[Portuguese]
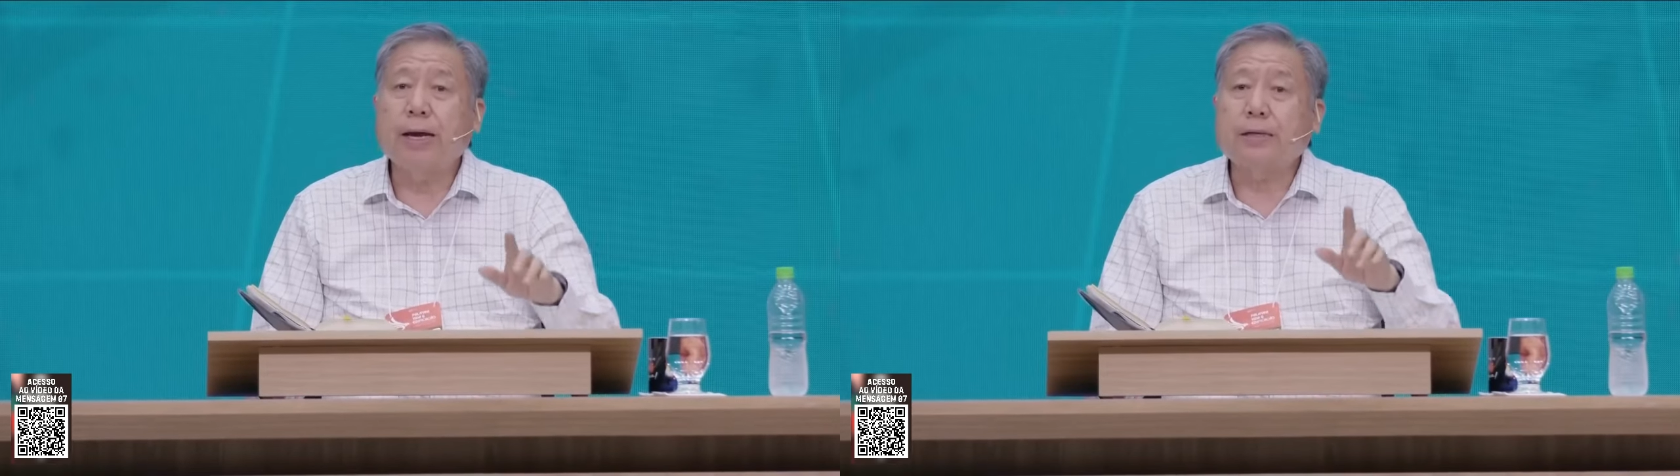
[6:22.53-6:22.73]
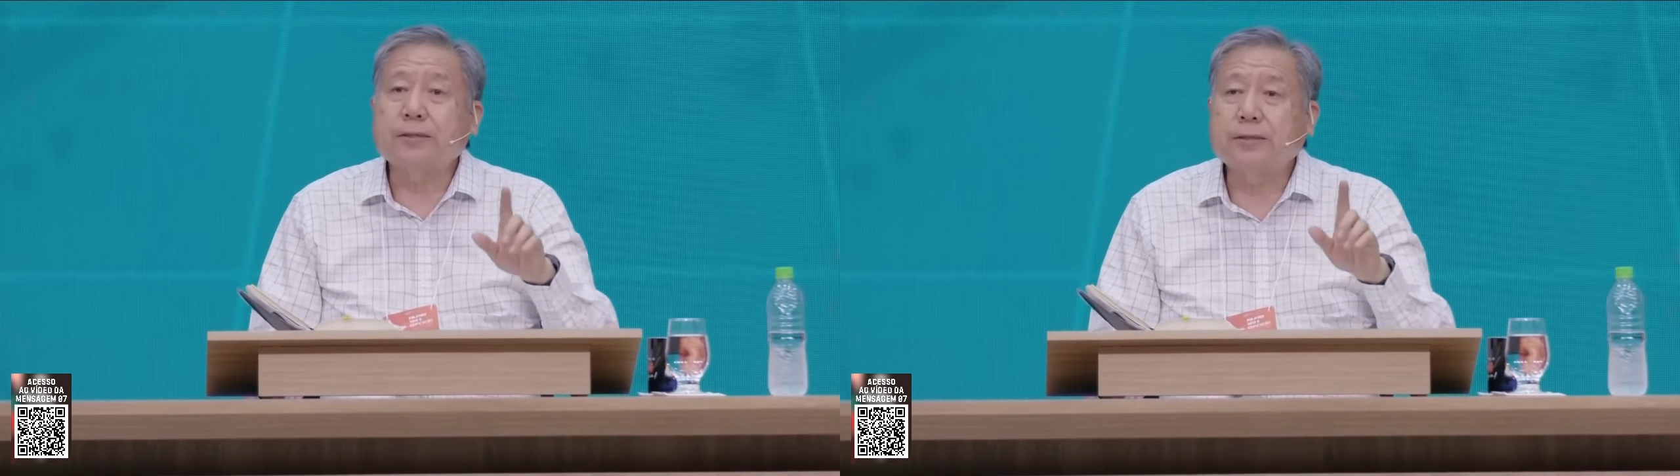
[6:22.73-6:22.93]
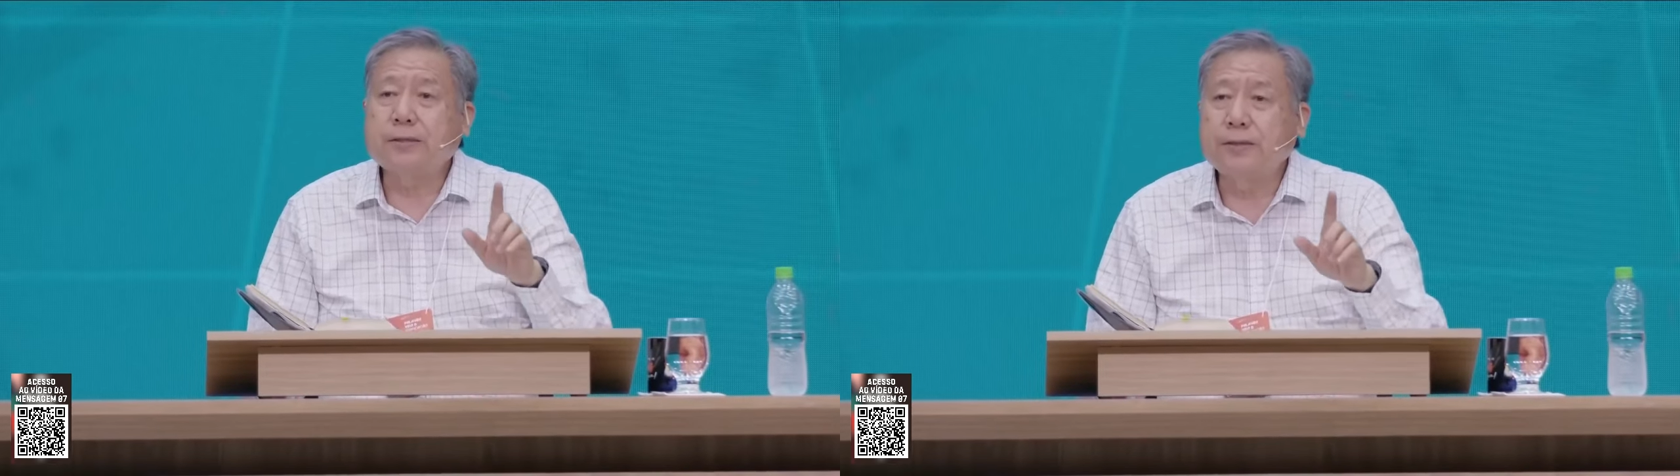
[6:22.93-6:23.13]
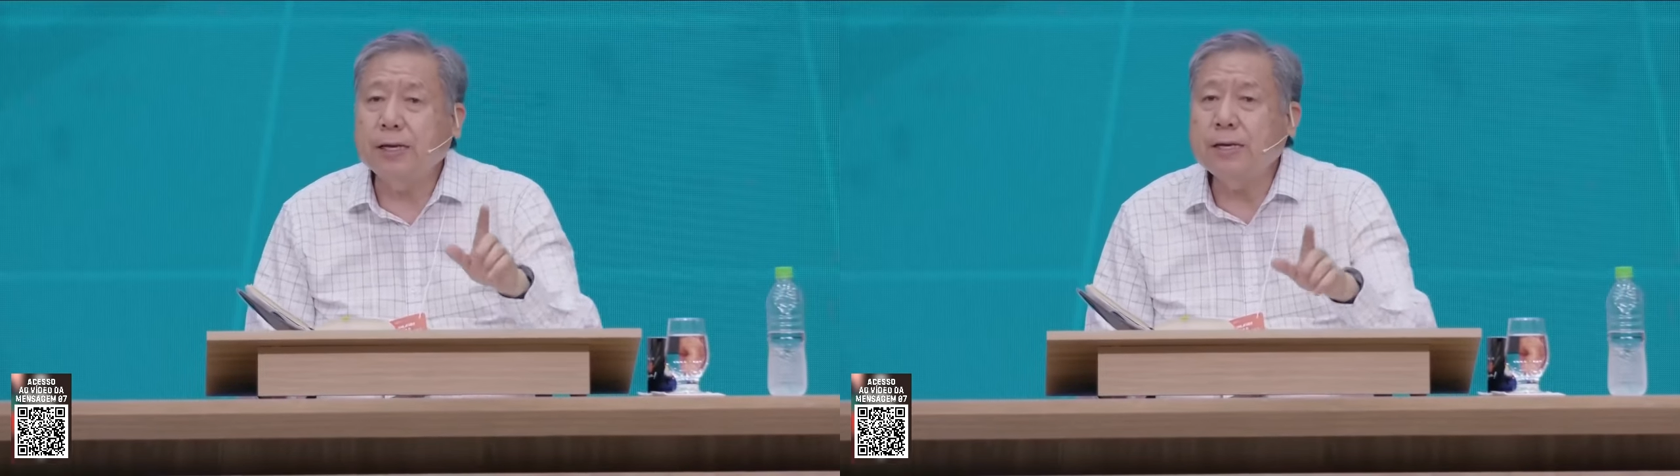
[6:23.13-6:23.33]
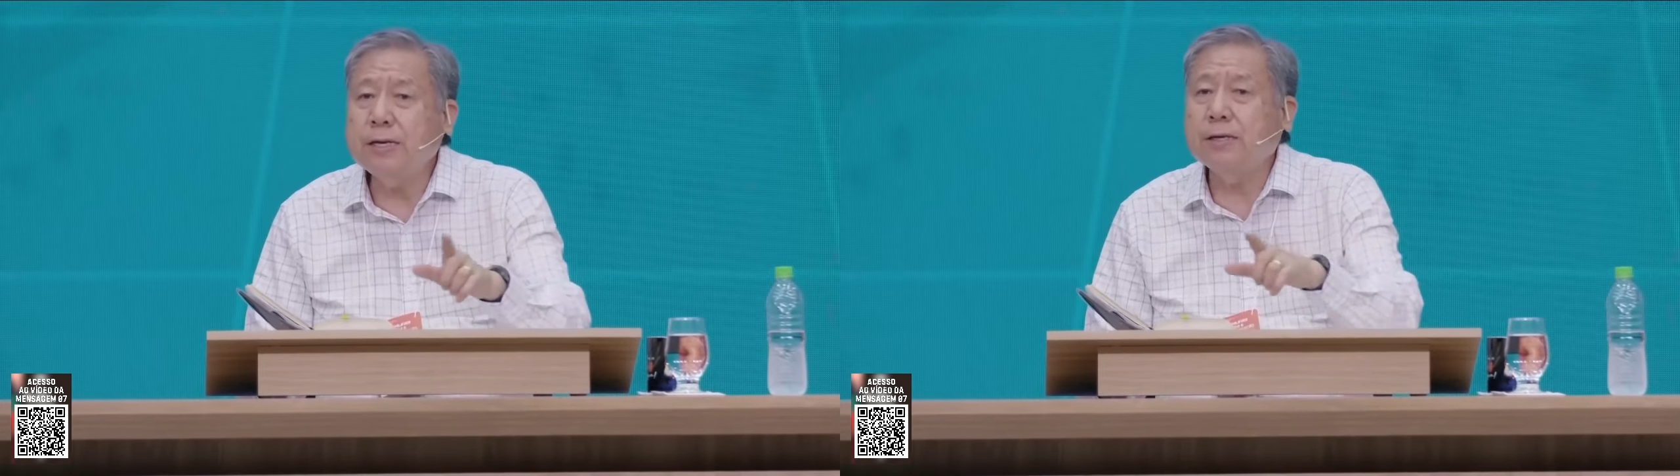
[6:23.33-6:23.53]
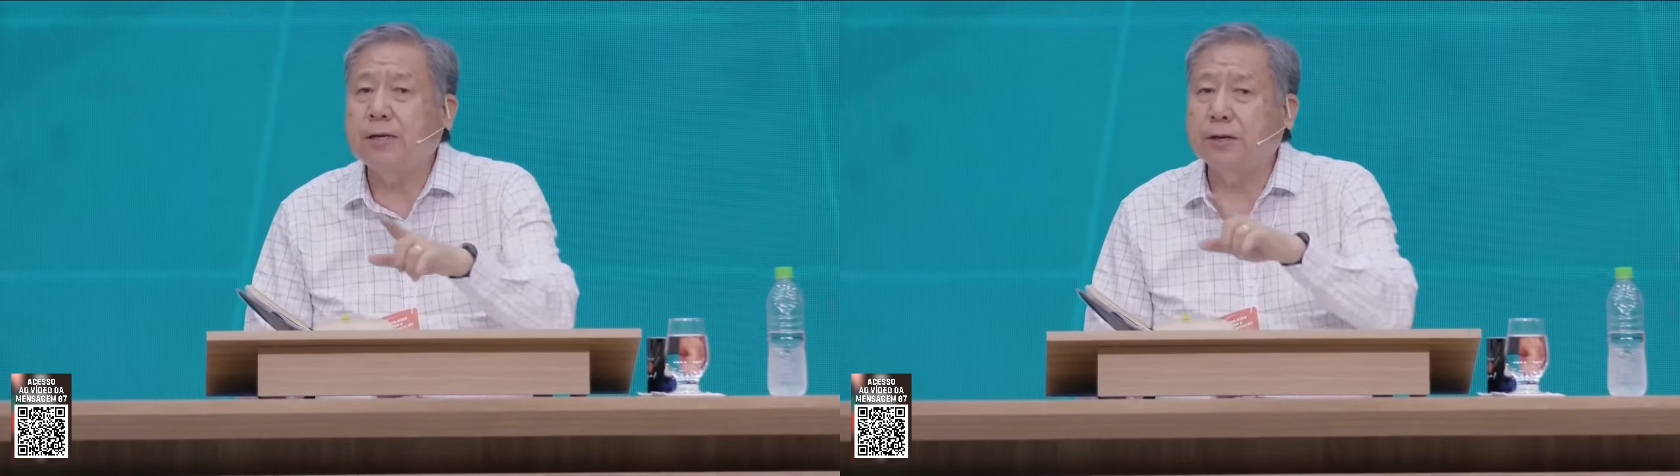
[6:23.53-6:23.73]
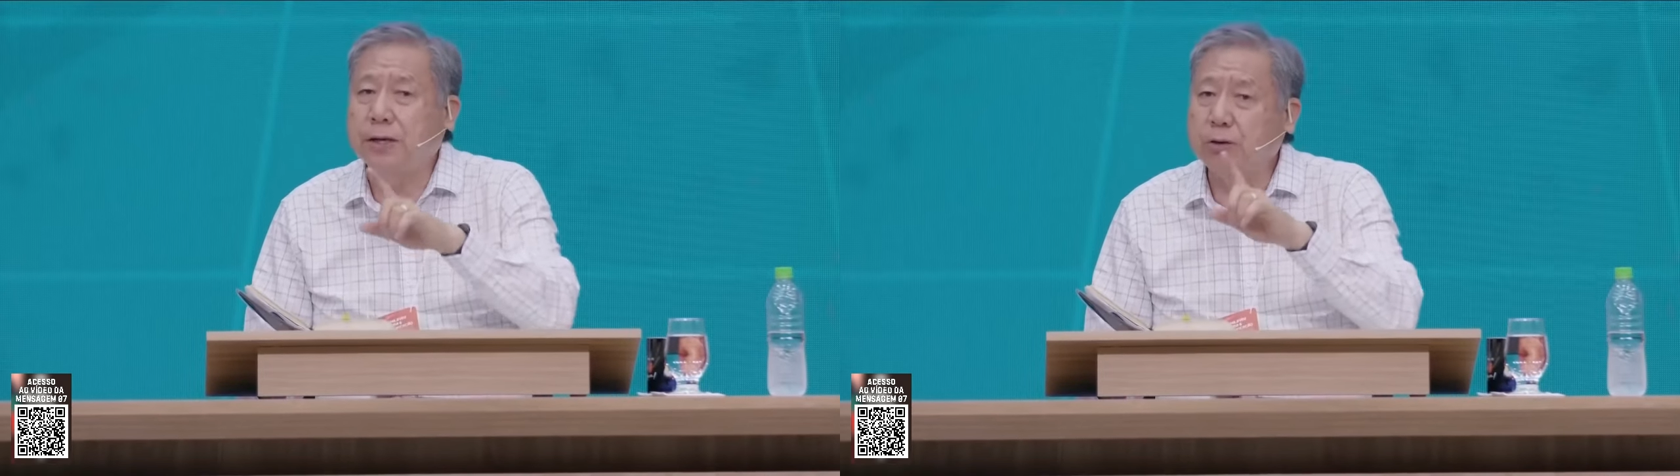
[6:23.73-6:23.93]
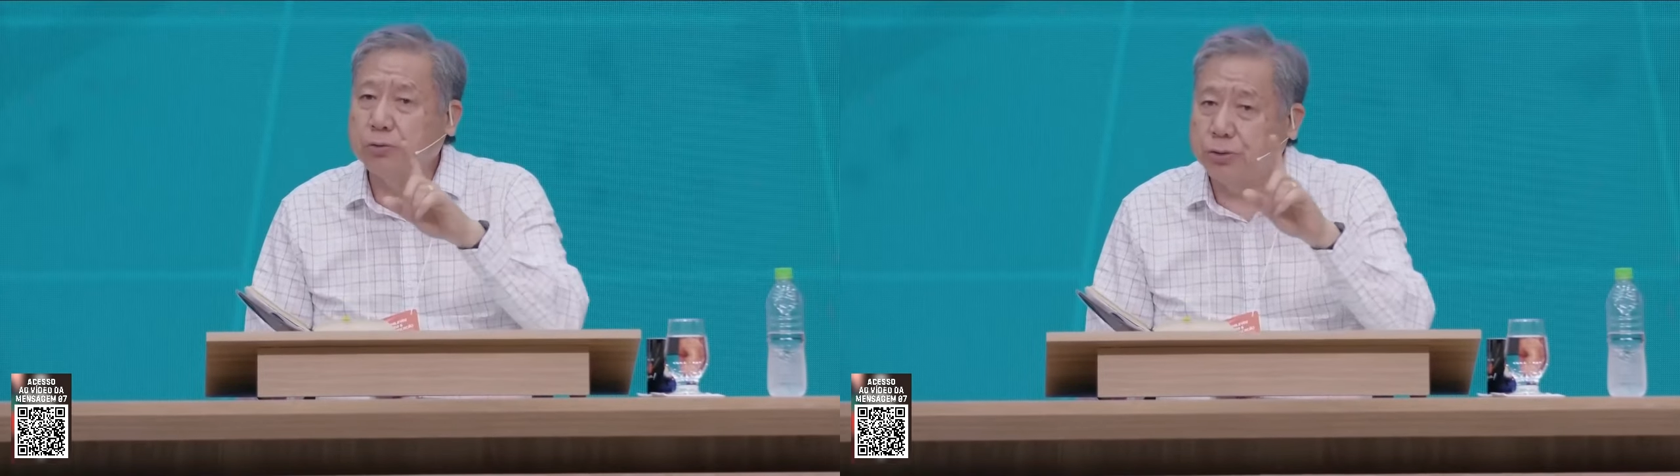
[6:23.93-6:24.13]
assim que
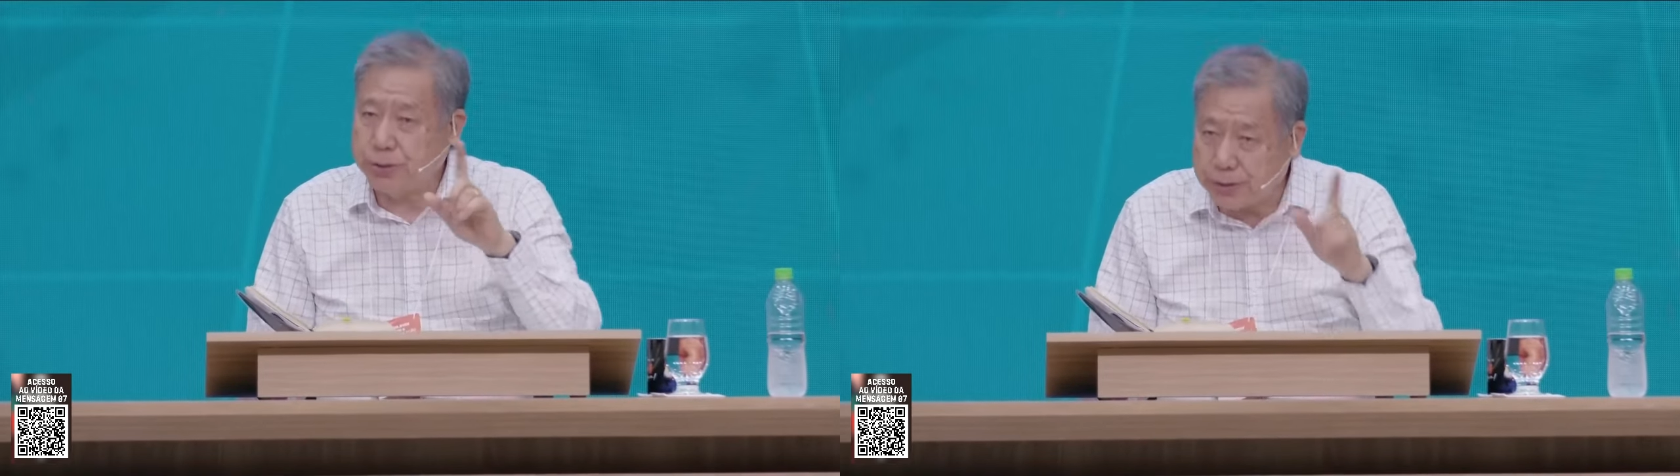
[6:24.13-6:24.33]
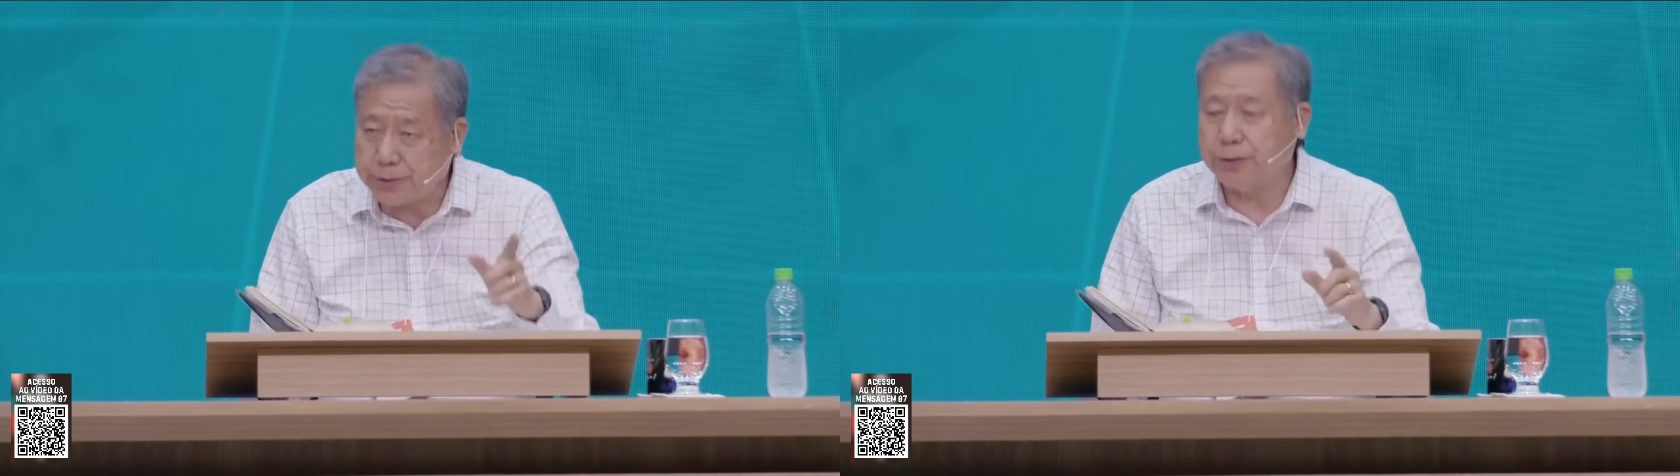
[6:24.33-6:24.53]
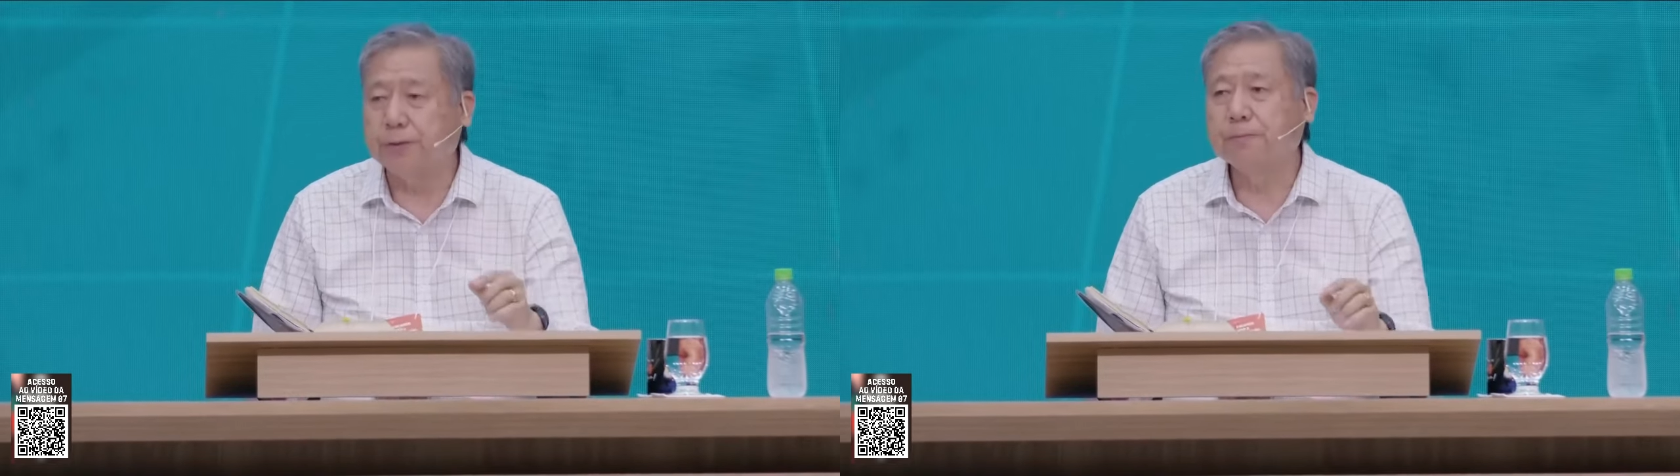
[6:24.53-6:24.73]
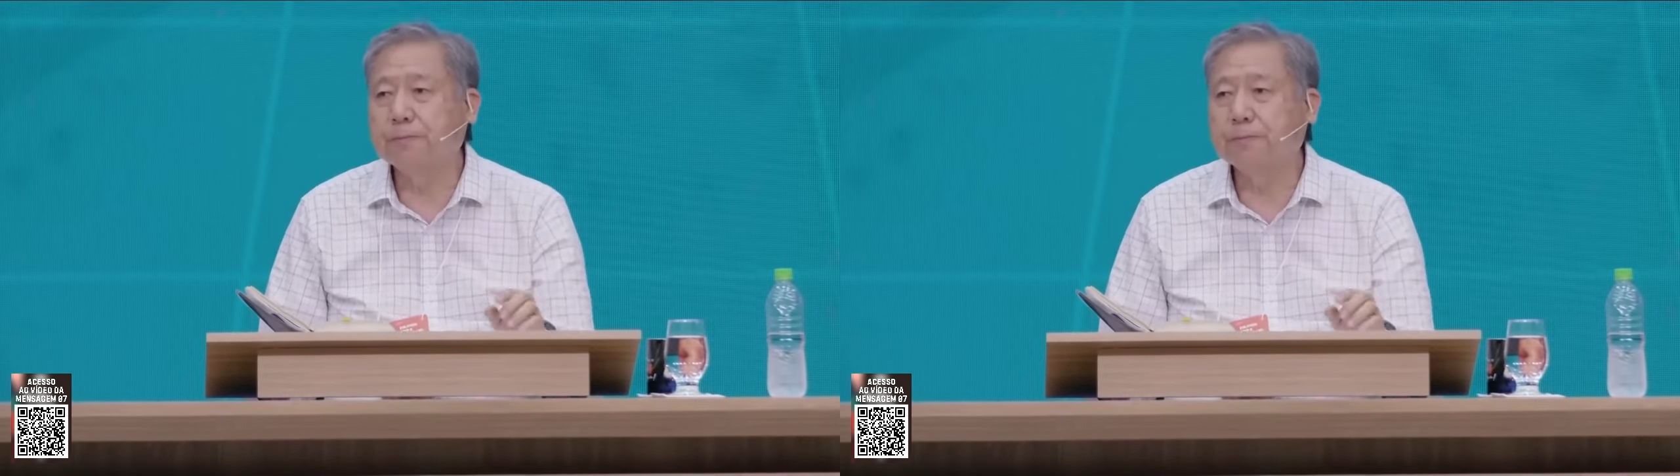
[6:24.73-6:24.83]
Deus disse?